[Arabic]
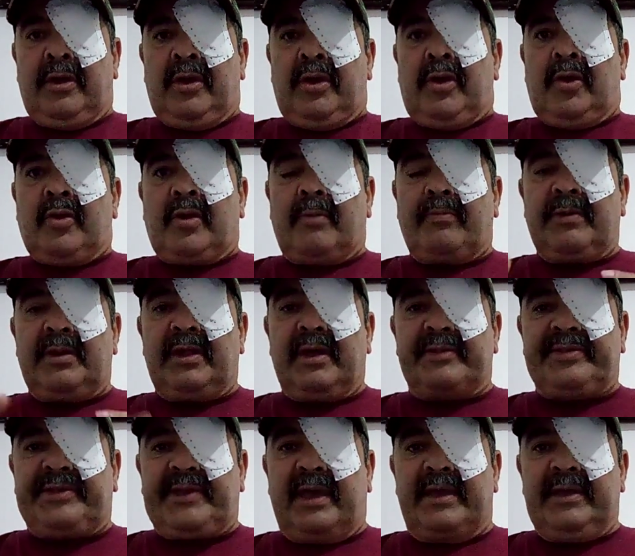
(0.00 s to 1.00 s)
كنبلغ
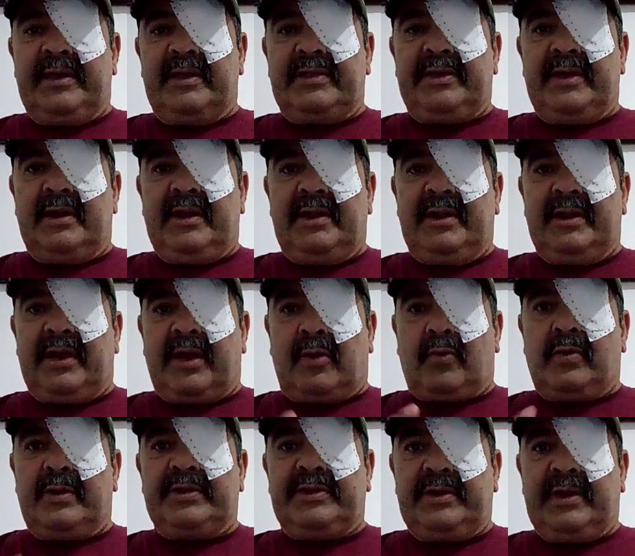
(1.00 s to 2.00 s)
التحيه ديالي
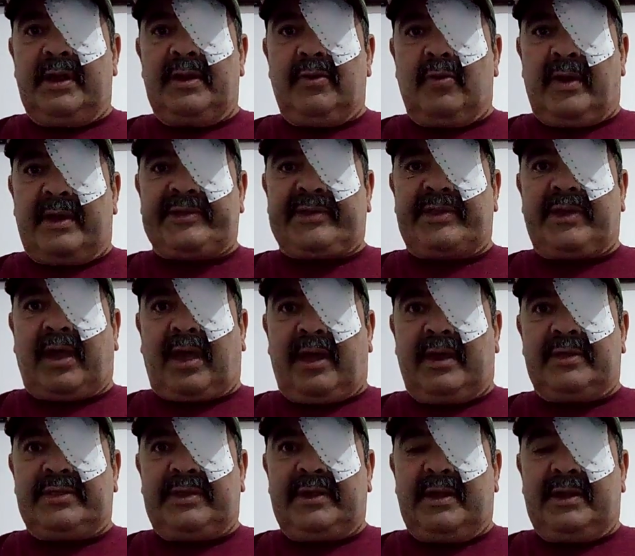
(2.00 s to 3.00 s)
الاخوان ديالي والاصدقاء
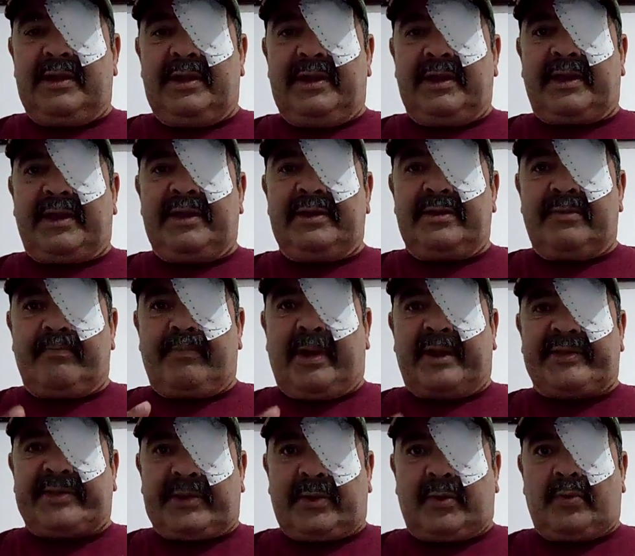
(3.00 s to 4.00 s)
ديالي اللي كاينين
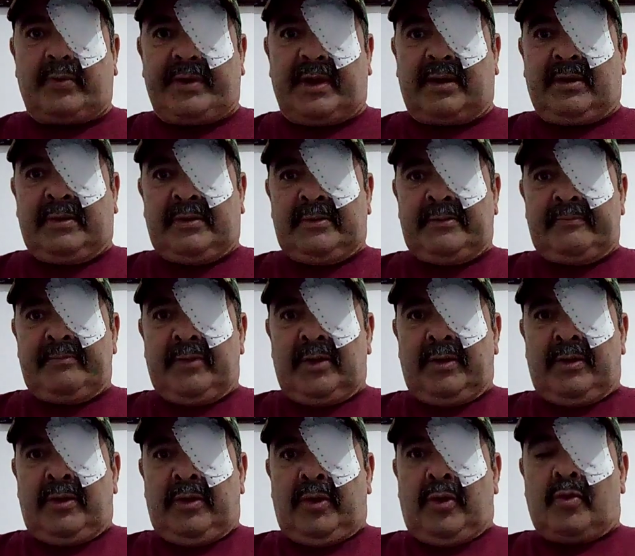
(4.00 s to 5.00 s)
ببرشلونه
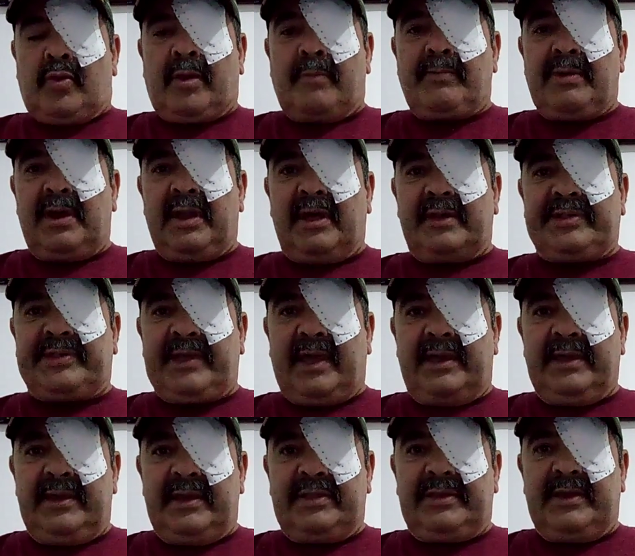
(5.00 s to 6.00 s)
كنبلغ
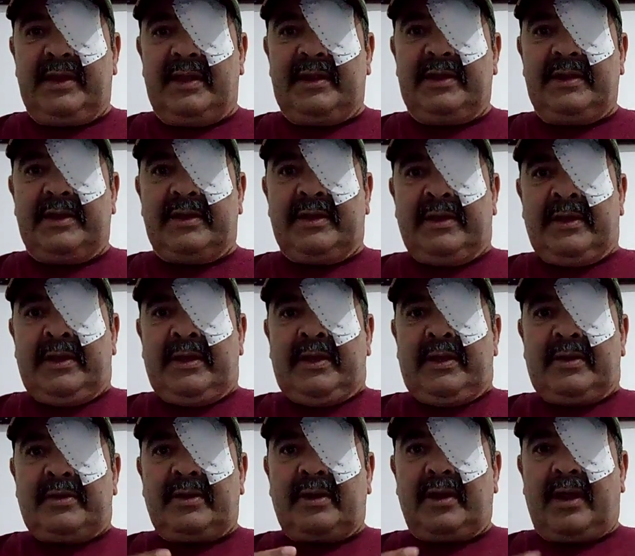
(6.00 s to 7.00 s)
التحيه ديالي
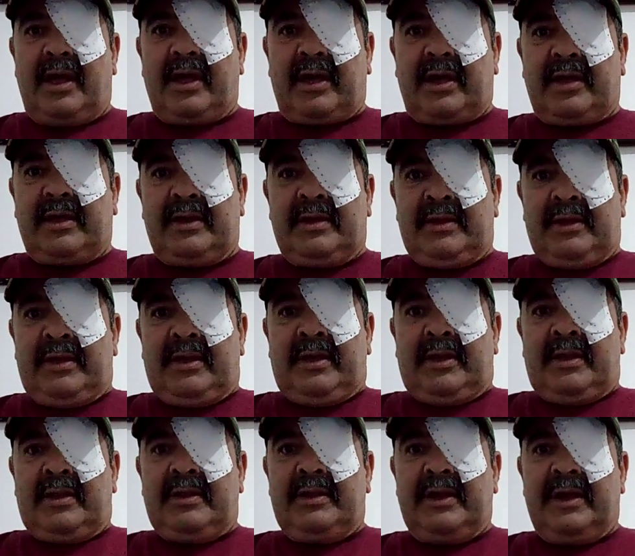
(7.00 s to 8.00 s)
للاخ
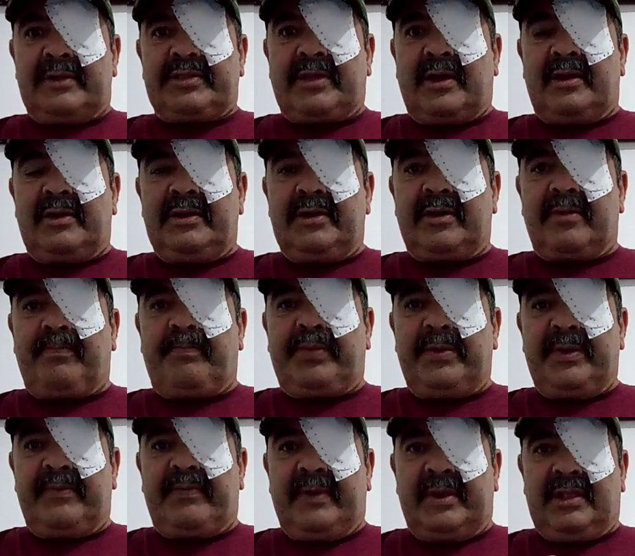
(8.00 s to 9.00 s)
اللي عطاه لي ربي
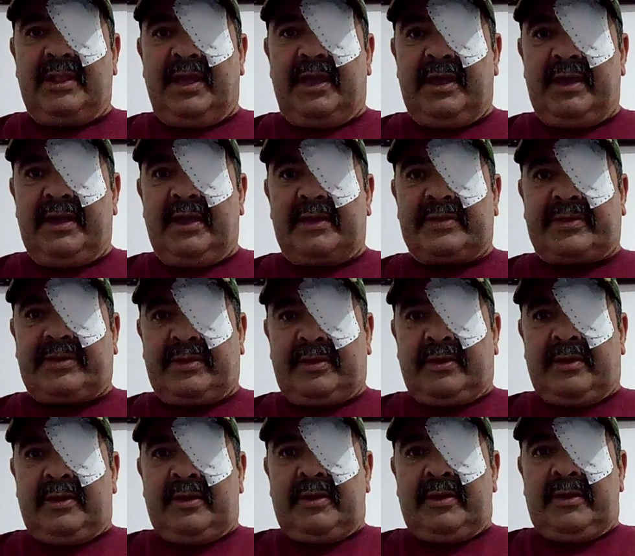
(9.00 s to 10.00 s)
في هذه الحياه
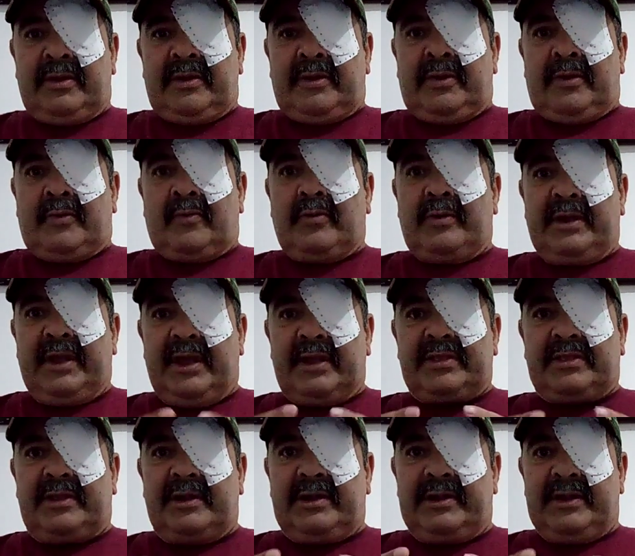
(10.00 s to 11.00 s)
واللي
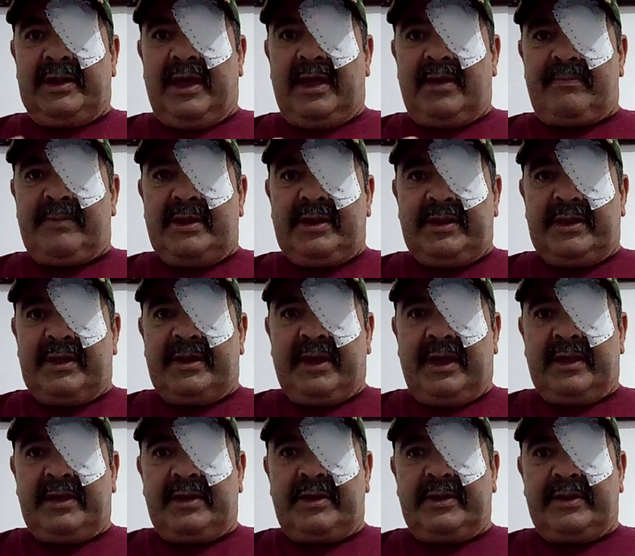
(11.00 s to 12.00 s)
عدل لي العمليه
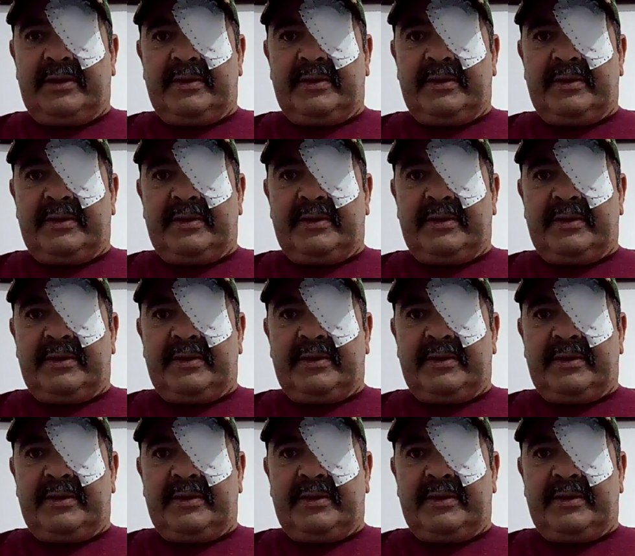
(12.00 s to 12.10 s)
عيني